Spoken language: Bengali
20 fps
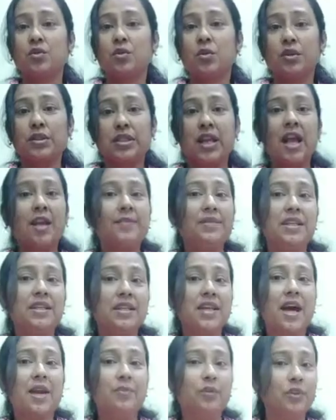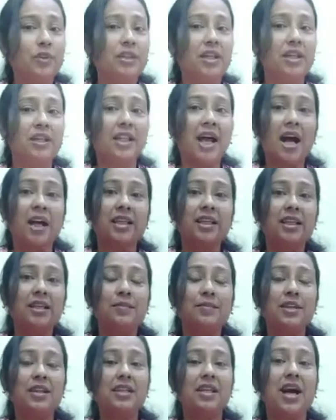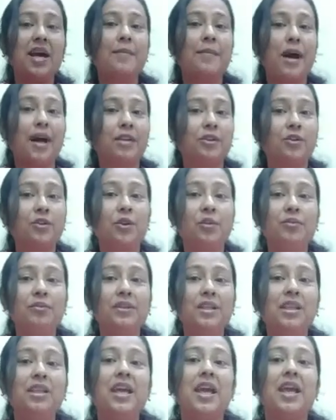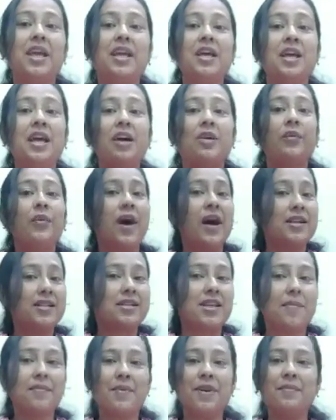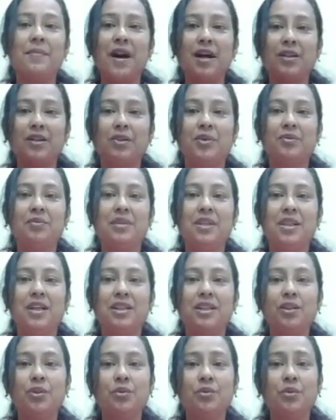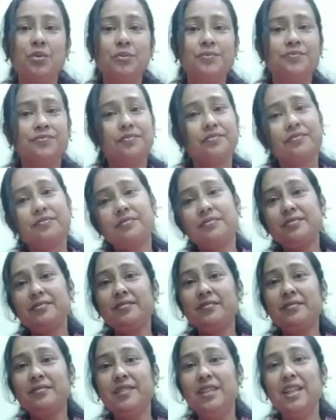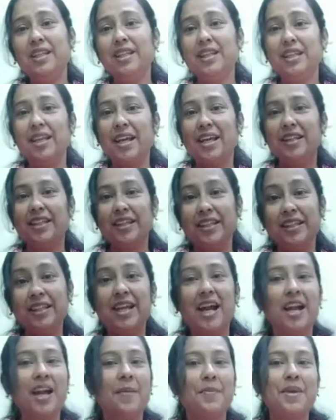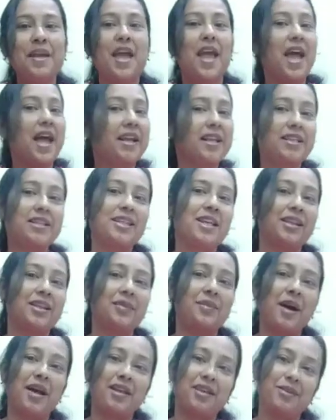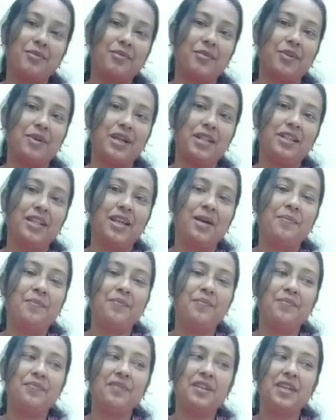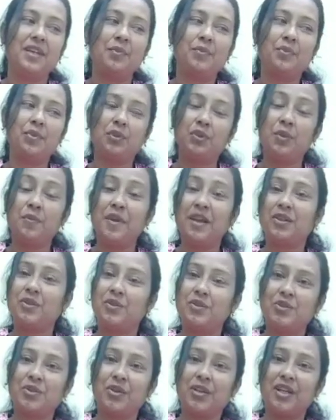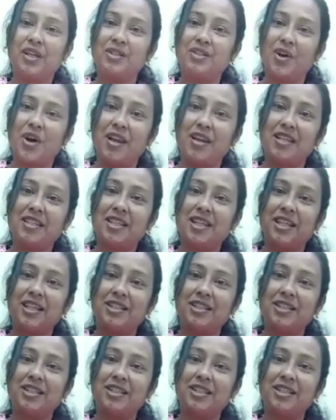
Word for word: সোশ্যাল মিডিয়ার মধ্যে থাকি মিডিয়ার মাধ্যম দিয়ে হোয়াটসঅ্যাপের মাধ্যম দিয়ে কিন্তু দিদিকে দিদি আর আমি একই সাথে ভাইকে ফোটা দিলাম প্রথমে একটু চোখে জল এসে